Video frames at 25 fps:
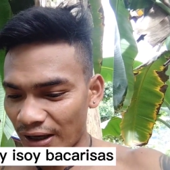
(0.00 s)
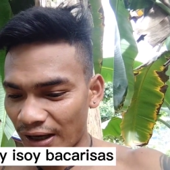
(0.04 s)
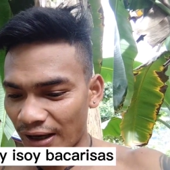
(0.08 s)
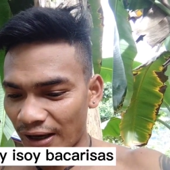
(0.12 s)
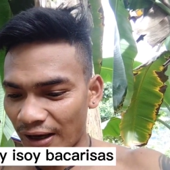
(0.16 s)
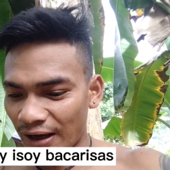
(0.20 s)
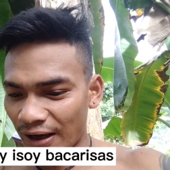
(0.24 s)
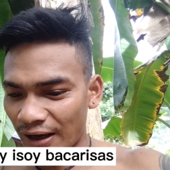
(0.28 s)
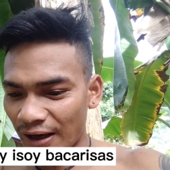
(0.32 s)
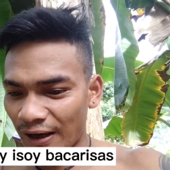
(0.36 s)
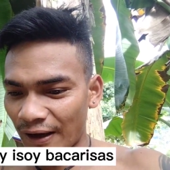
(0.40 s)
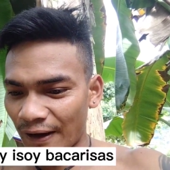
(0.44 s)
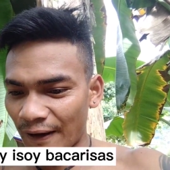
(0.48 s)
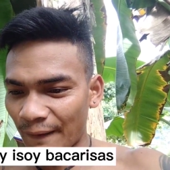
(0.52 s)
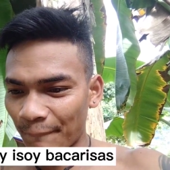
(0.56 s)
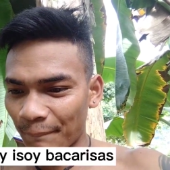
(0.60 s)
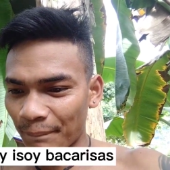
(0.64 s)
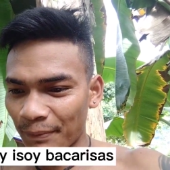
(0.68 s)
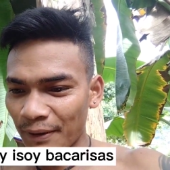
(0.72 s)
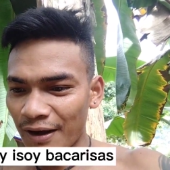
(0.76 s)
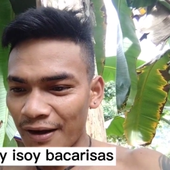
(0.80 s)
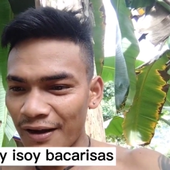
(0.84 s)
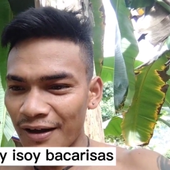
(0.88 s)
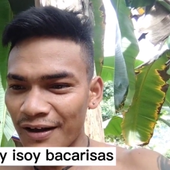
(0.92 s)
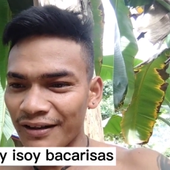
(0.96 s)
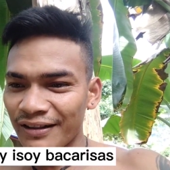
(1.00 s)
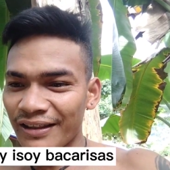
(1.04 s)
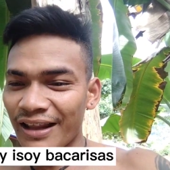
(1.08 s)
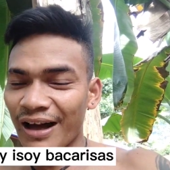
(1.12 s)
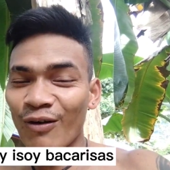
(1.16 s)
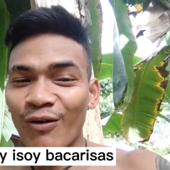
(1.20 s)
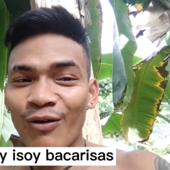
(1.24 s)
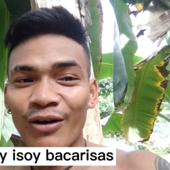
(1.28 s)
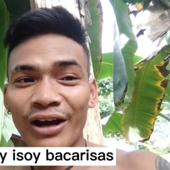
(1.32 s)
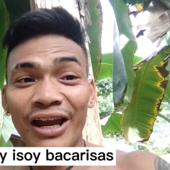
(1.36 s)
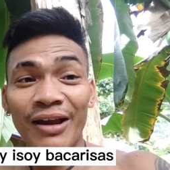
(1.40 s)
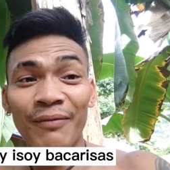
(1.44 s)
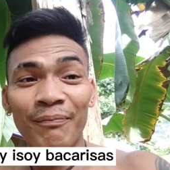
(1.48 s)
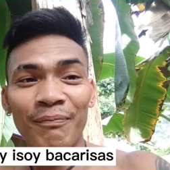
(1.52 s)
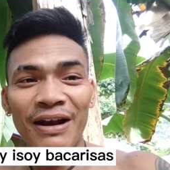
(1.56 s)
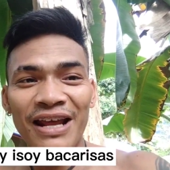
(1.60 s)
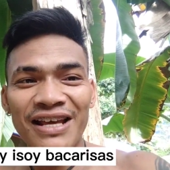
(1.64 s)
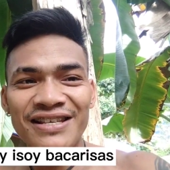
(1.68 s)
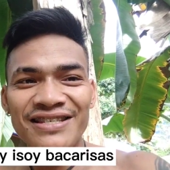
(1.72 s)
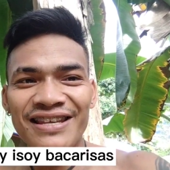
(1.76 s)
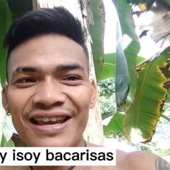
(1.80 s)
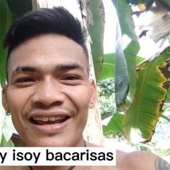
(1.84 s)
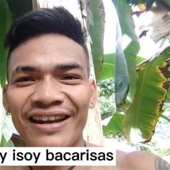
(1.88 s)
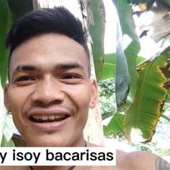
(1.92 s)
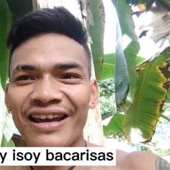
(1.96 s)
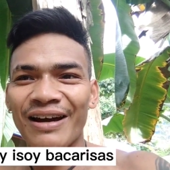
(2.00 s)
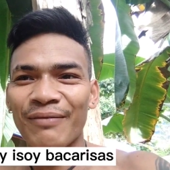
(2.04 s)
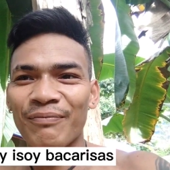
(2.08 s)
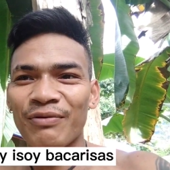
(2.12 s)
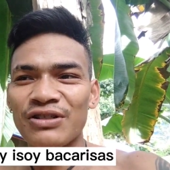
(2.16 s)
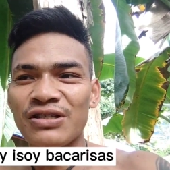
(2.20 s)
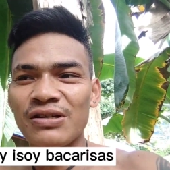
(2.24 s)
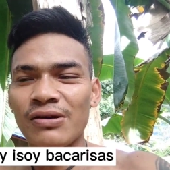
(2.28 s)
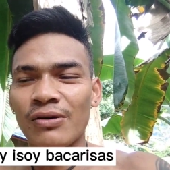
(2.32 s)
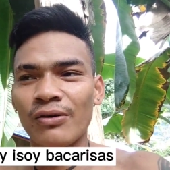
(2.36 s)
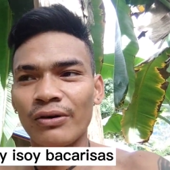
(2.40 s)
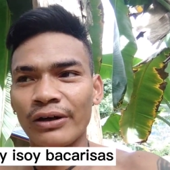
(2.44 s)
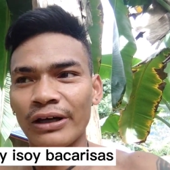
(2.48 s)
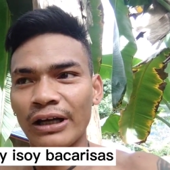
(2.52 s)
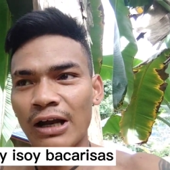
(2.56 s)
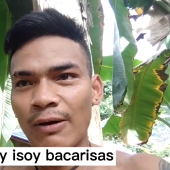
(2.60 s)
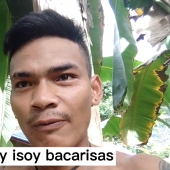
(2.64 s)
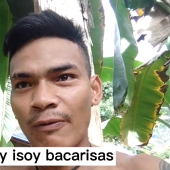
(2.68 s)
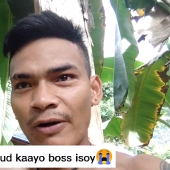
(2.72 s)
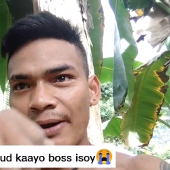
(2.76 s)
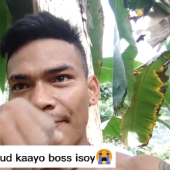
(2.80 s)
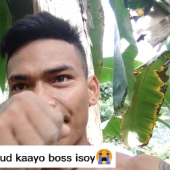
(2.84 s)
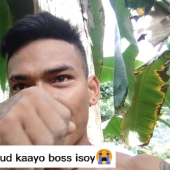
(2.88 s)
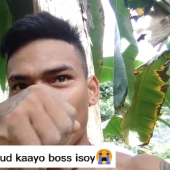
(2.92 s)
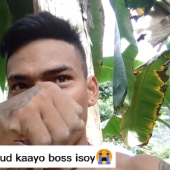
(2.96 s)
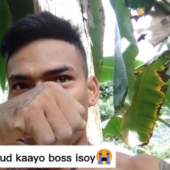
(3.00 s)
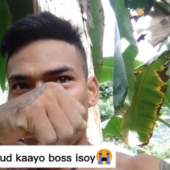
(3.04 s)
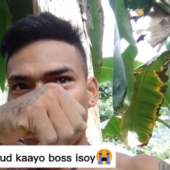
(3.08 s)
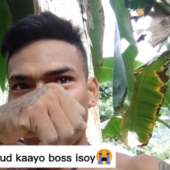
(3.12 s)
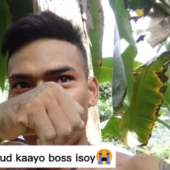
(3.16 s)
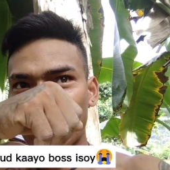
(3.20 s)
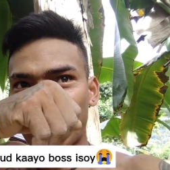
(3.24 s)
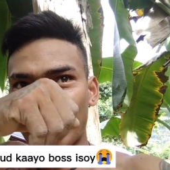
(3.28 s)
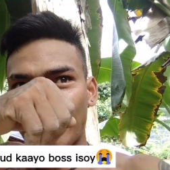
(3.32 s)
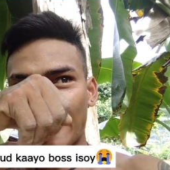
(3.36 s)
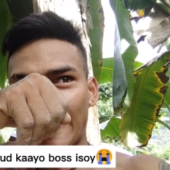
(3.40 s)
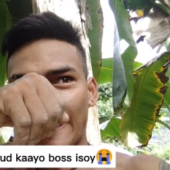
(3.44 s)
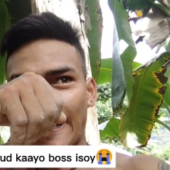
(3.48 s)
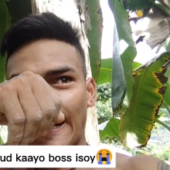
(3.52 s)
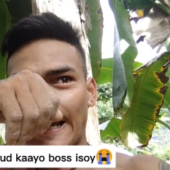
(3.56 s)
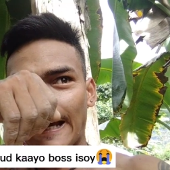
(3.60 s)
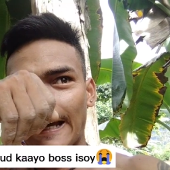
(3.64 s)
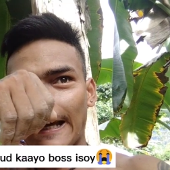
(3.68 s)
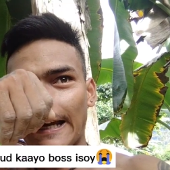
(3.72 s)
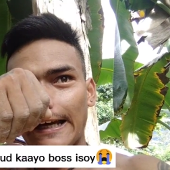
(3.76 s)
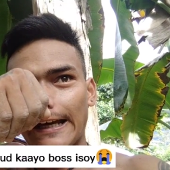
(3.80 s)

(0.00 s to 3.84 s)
Um, tako kayong blessing niya sa akong kinabuhi mga kaidol kay